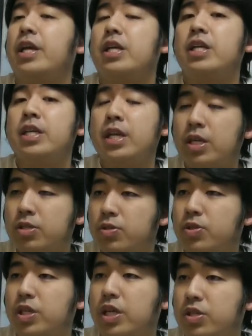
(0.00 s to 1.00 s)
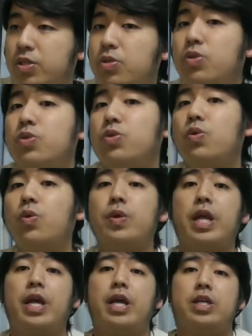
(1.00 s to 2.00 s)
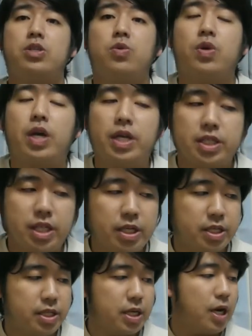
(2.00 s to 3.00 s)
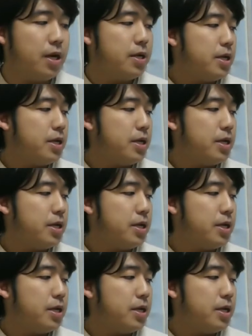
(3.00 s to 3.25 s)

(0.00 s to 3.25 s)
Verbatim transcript: 金額と冊数というところをね、紹介したんですが、